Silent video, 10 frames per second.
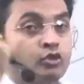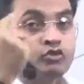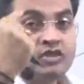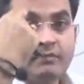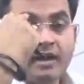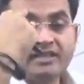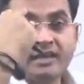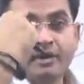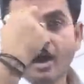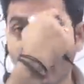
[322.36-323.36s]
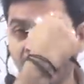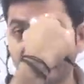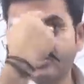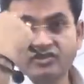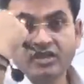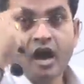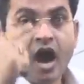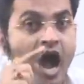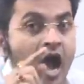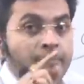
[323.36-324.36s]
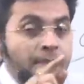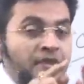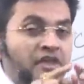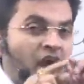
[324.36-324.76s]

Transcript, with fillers: दूसरा माध्यम है आइस आप अपनी